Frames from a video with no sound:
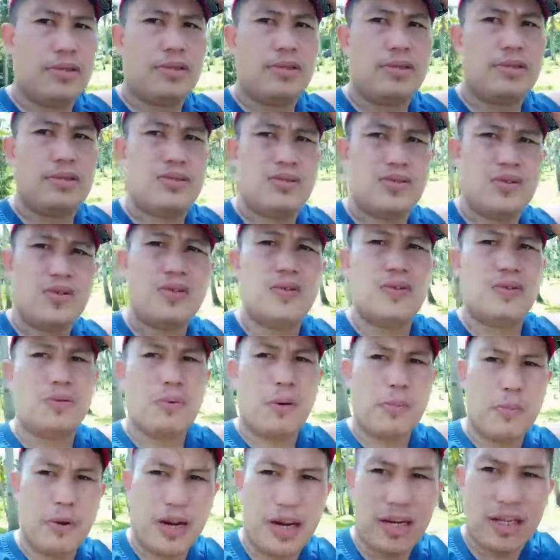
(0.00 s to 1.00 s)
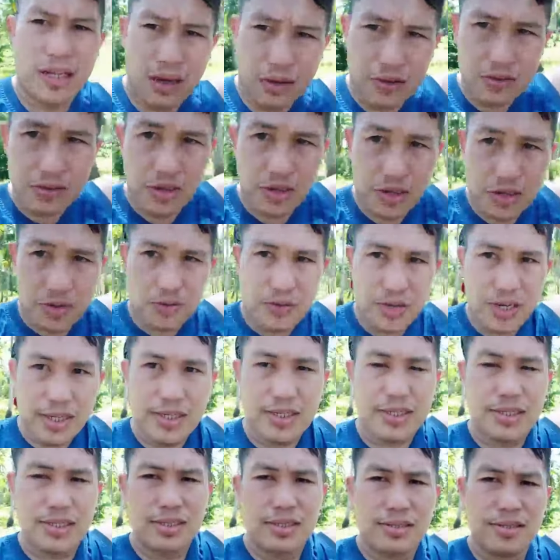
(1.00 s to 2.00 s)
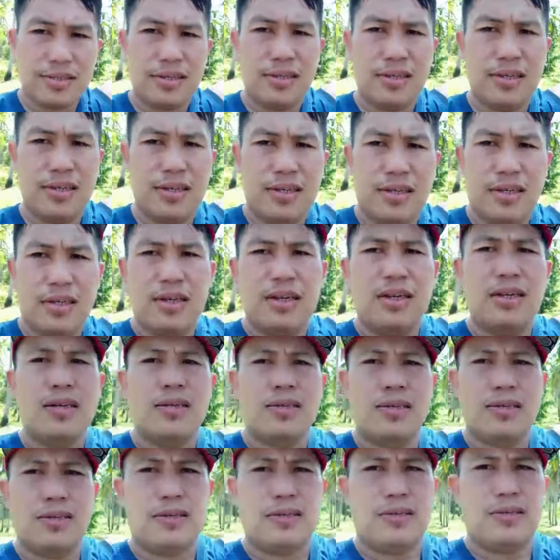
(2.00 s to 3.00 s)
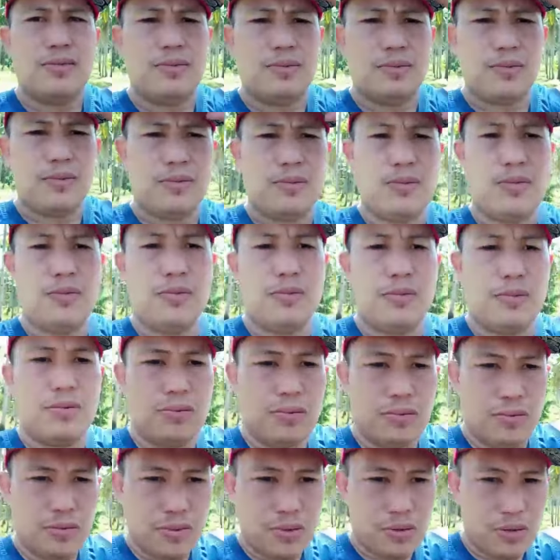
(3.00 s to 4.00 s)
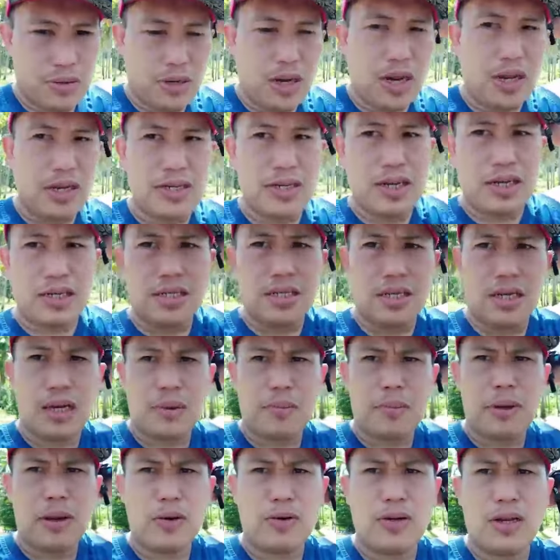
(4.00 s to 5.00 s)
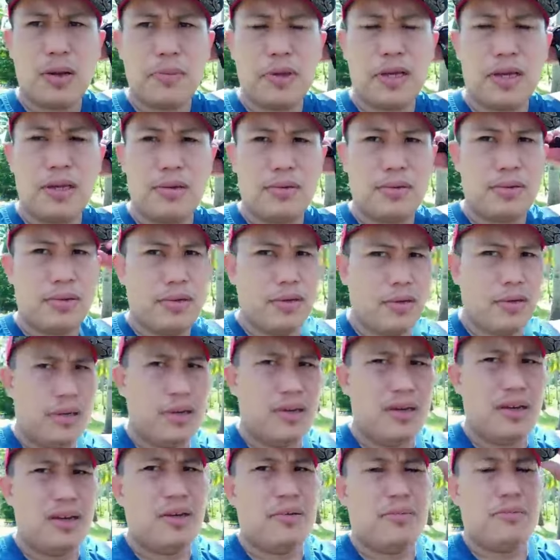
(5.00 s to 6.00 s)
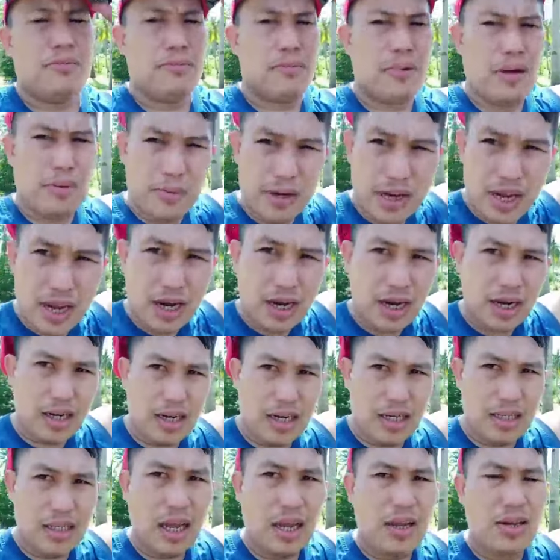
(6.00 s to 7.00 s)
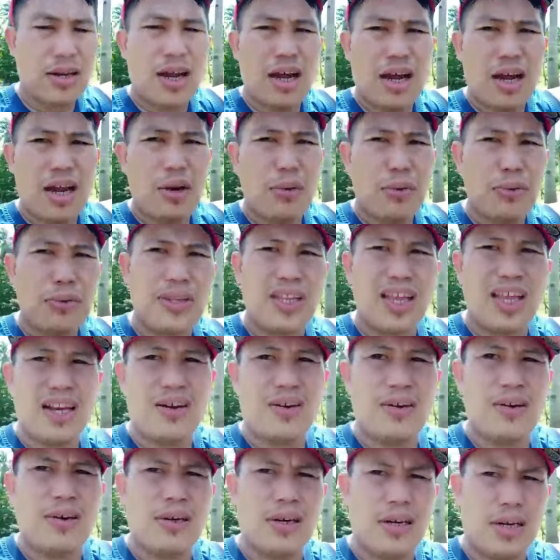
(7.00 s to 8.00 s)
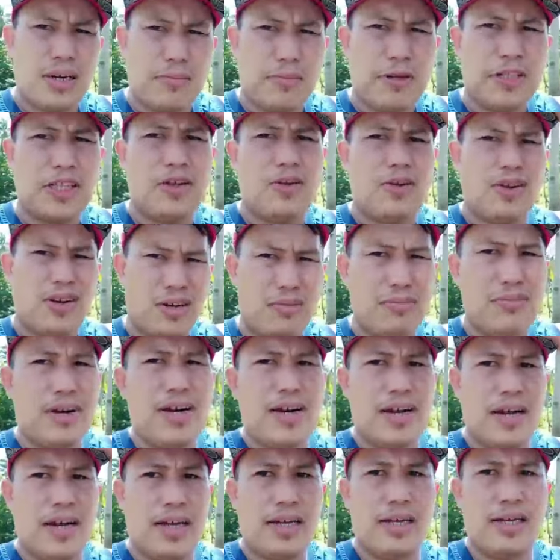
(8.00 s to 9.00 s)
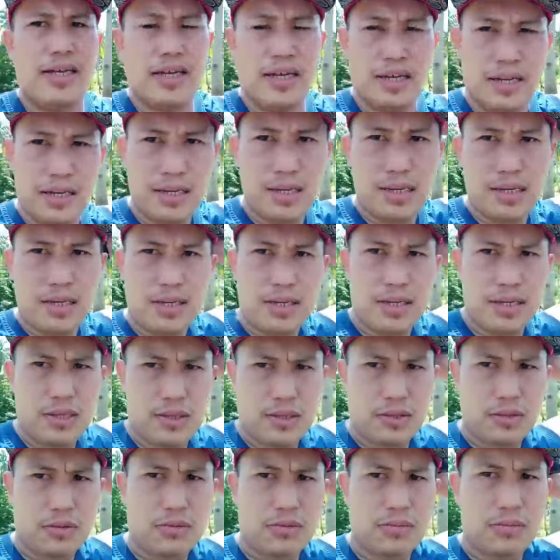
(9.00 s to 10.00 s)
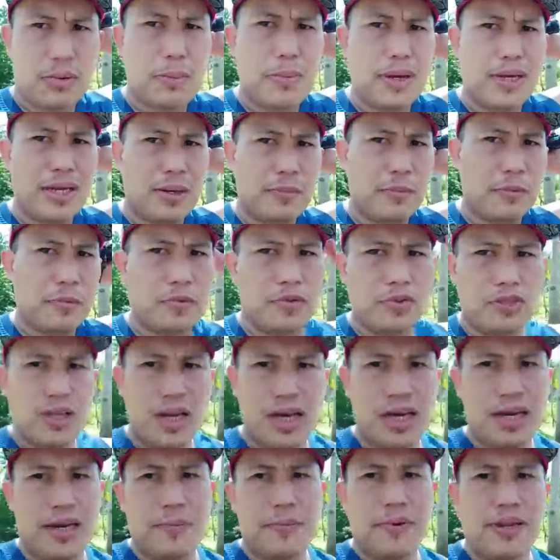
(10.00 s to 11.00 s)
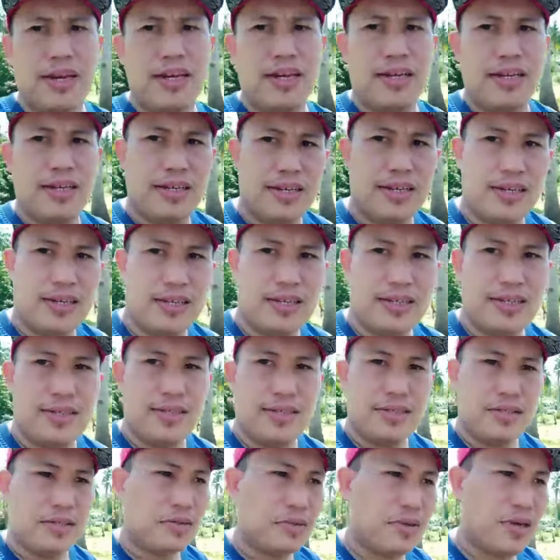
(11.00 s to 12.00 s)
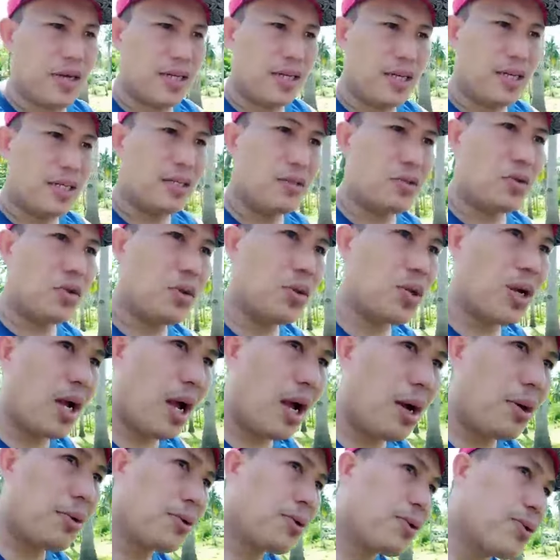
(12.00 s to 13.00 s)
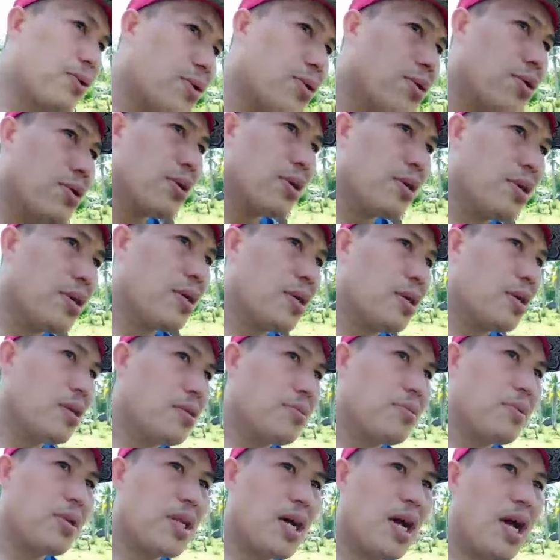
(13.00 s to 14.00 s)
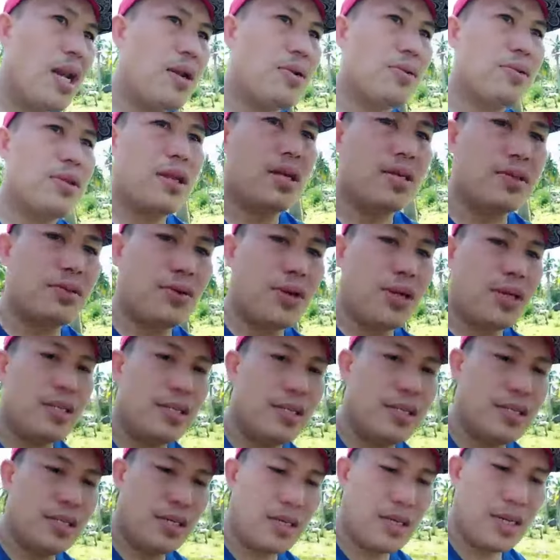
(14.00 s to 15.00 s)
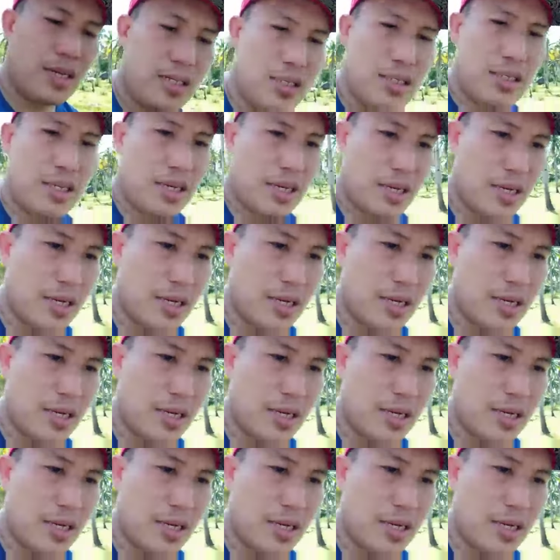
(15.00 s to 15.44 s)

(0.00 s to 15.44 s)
So papakita ko sa inyo guys. So ngayon guys, uh, meron kaming babayaran din tayo na luti no, uh, ah, patayuan ng bahay. So mamaya pupuntahan namin. So ngayon guys, ito yung kahoy ko. Binalot lang to guys. Guys.